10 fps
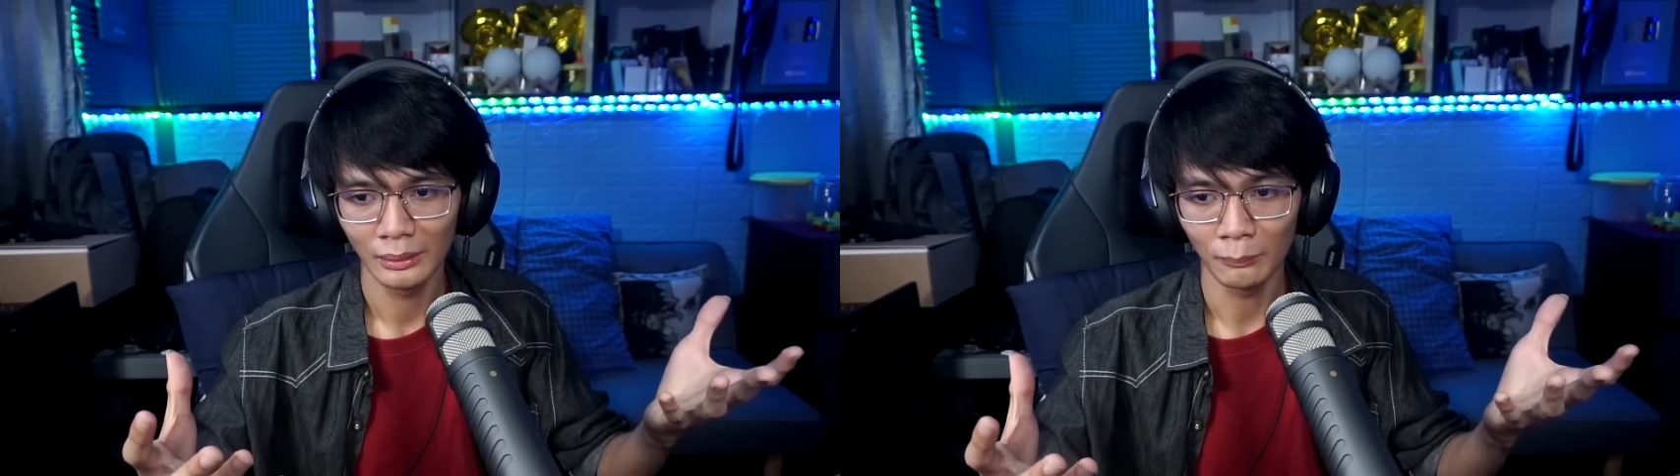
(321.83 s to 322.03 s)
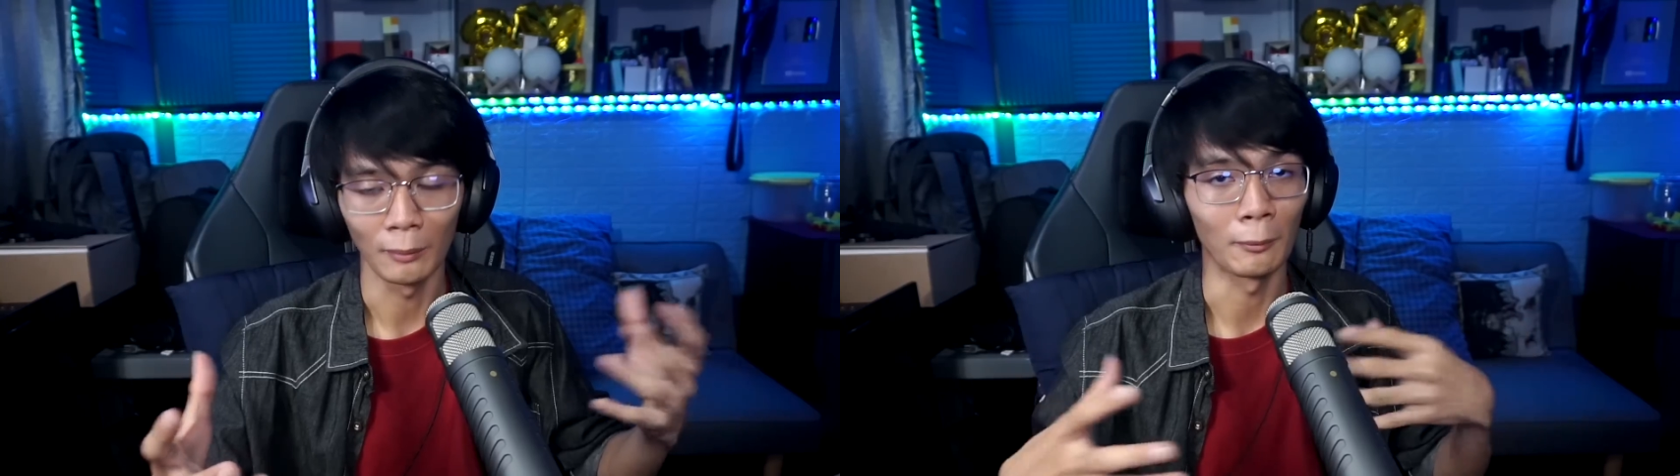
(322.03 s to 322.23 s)

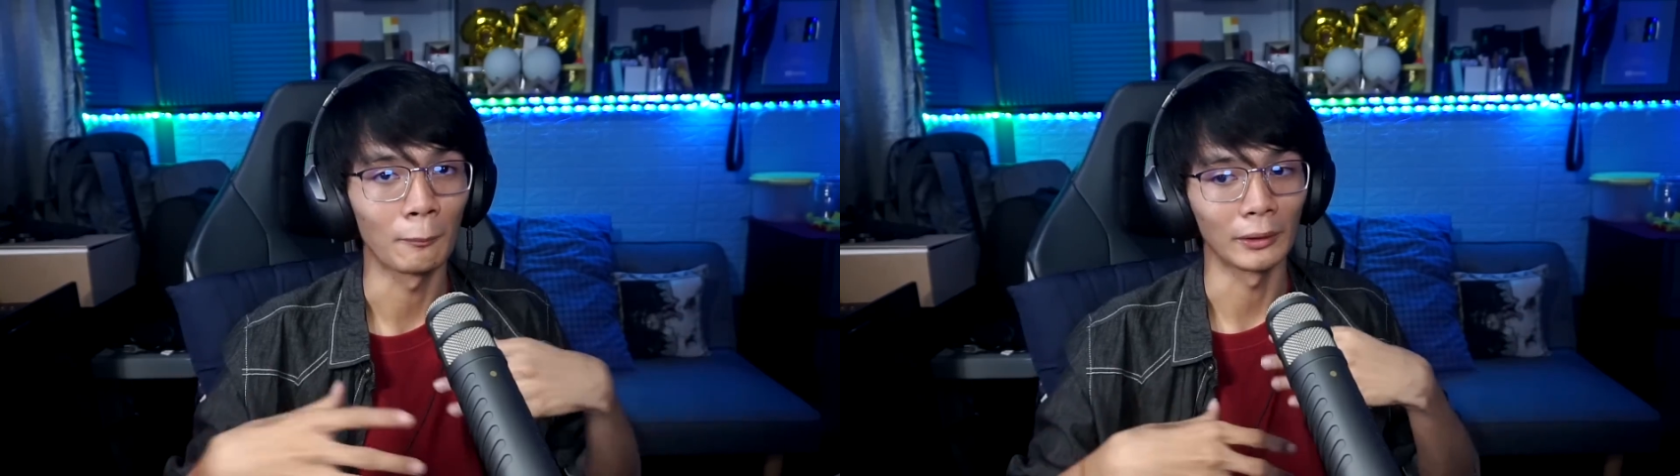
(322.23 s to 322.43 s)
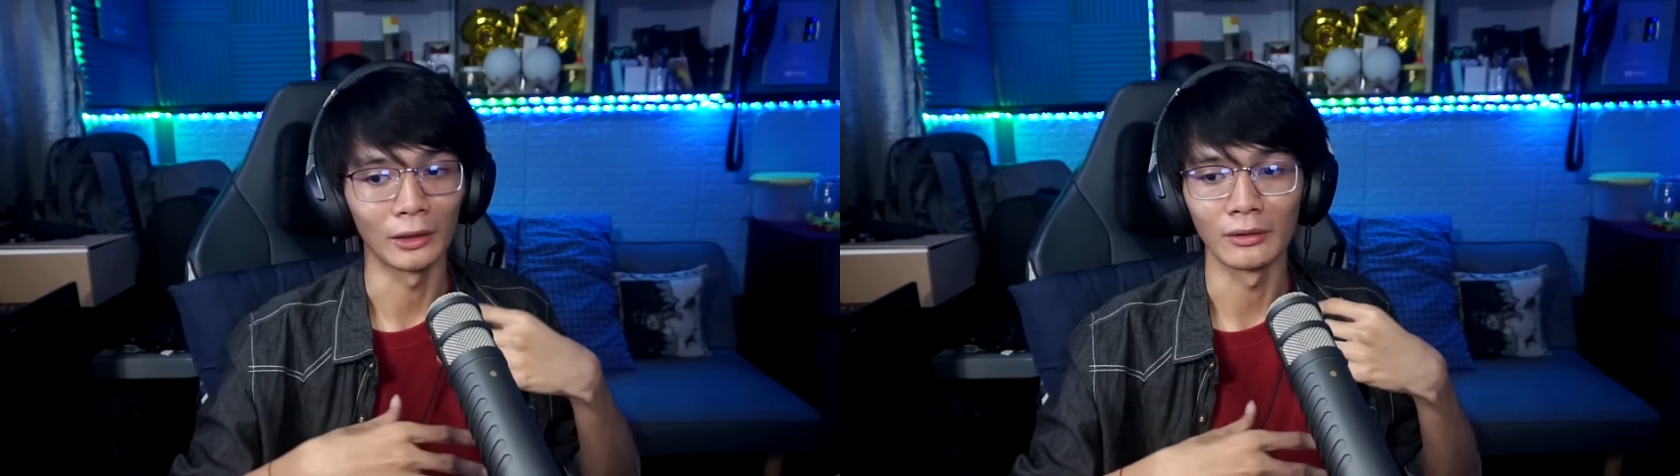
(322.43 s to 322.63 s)

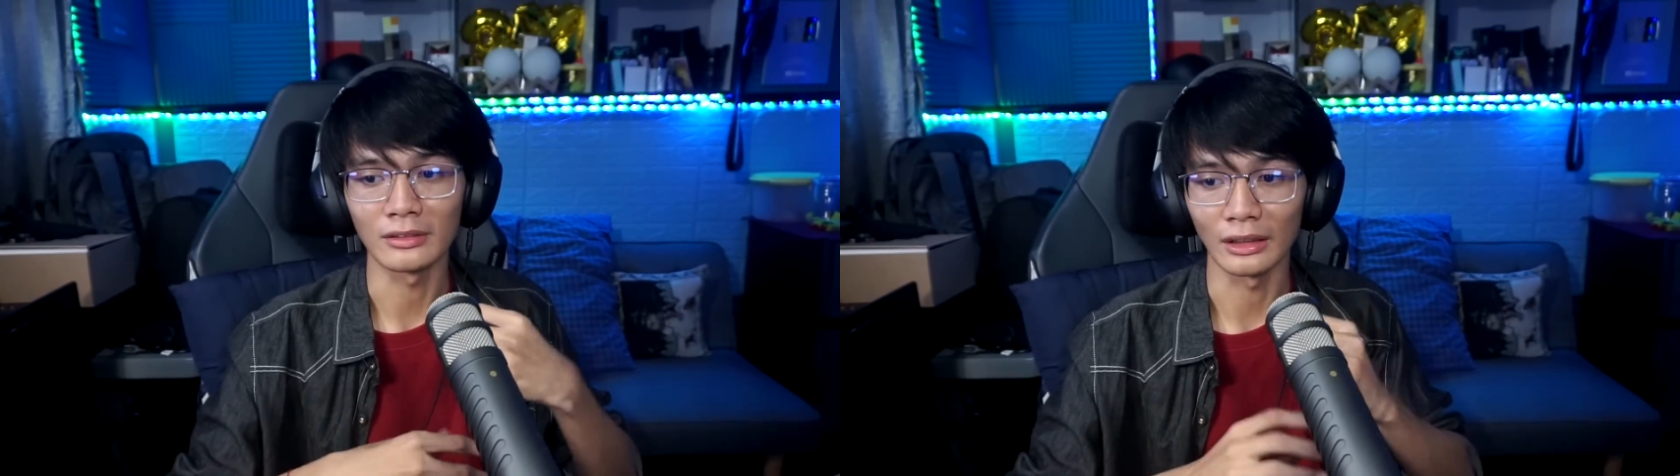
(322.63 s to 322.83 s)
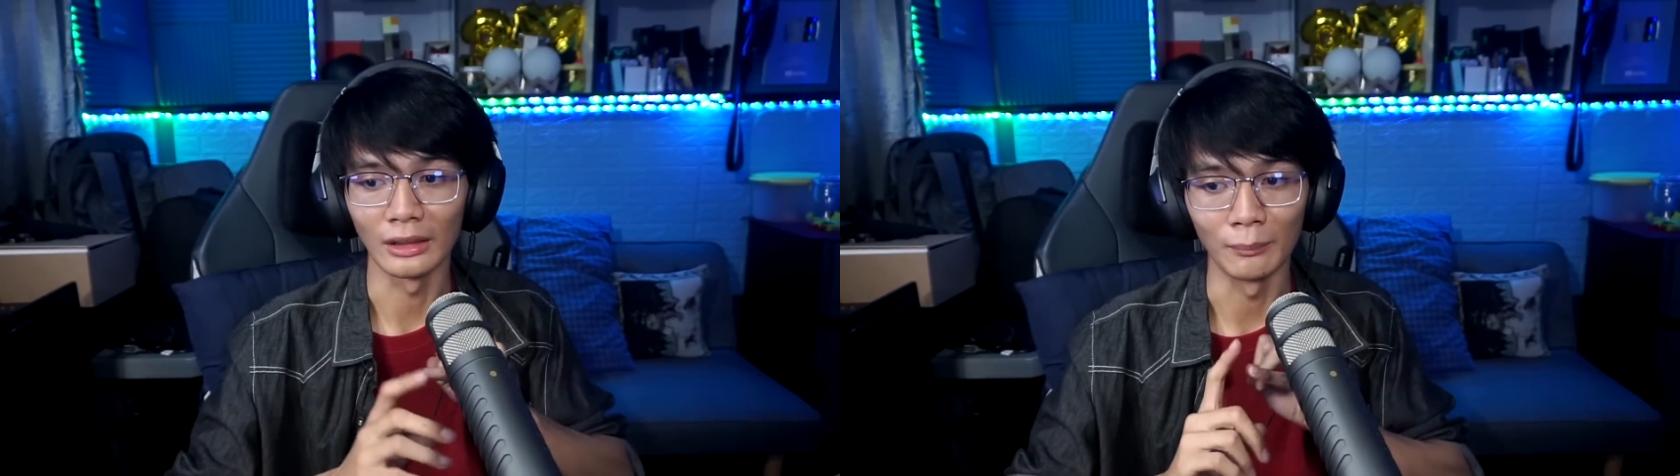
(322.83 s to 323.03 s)
makapagpatayo ng
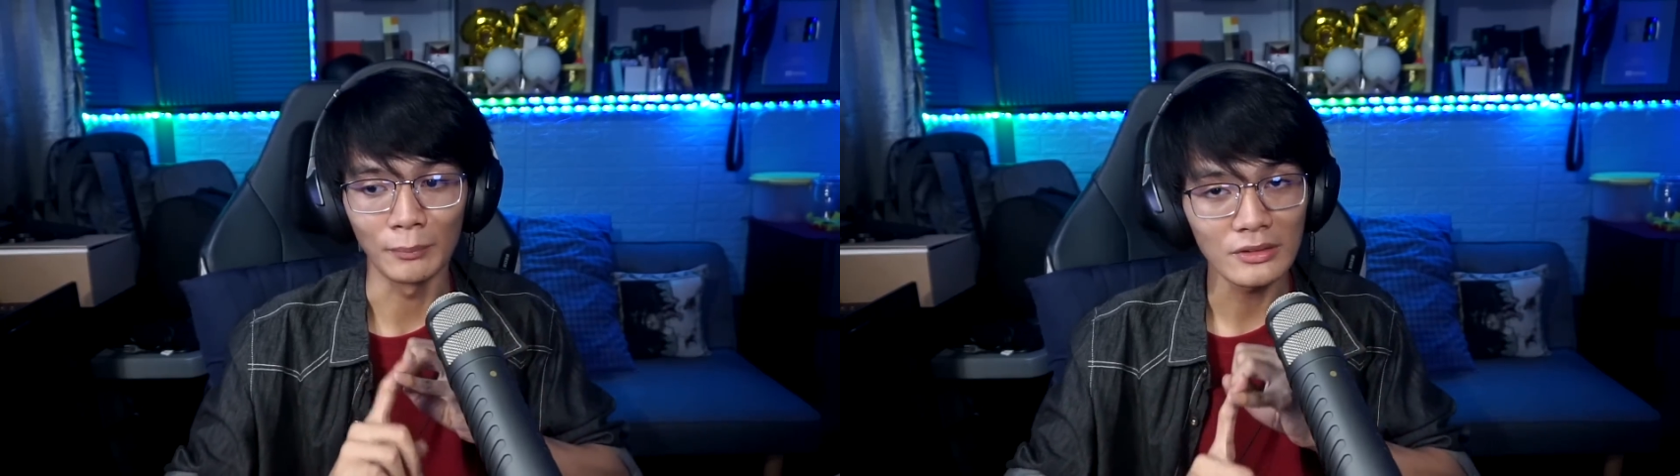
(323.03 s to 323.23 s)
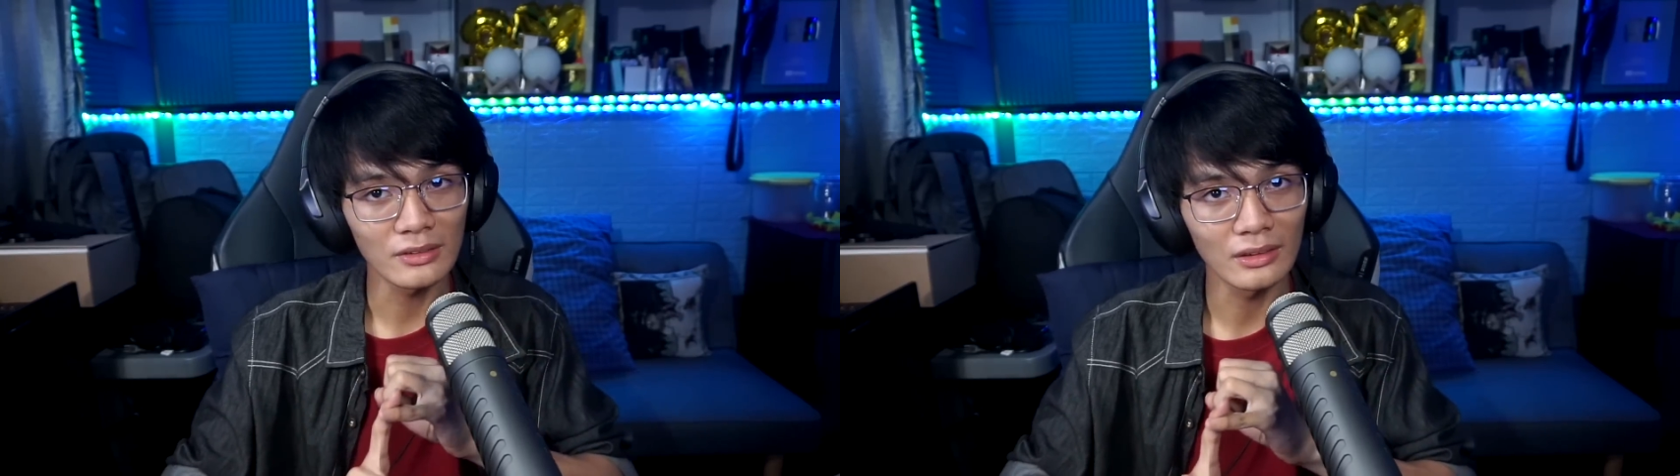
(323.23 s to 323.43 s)
sariling
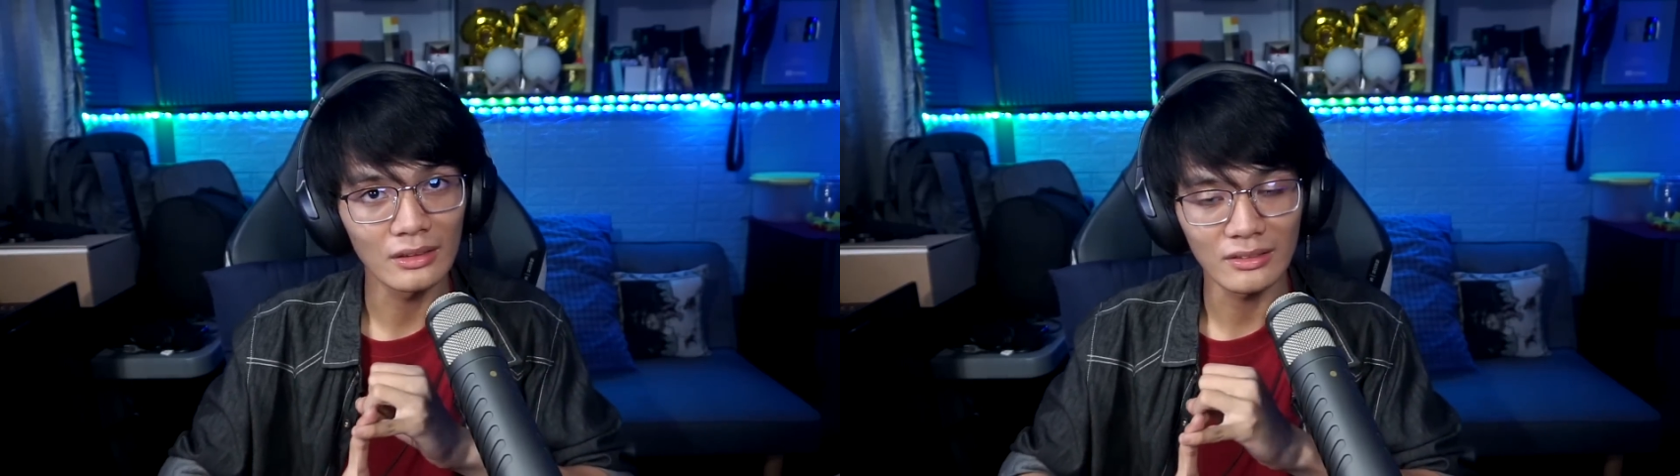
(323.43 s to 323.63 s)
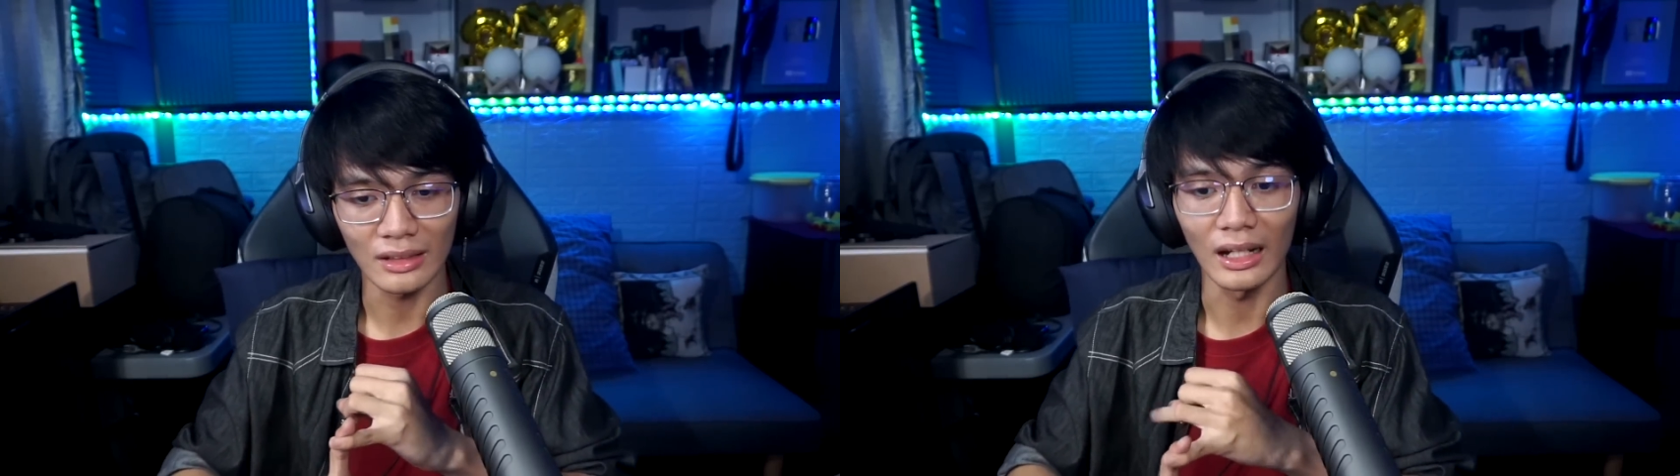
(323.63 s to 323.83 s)
business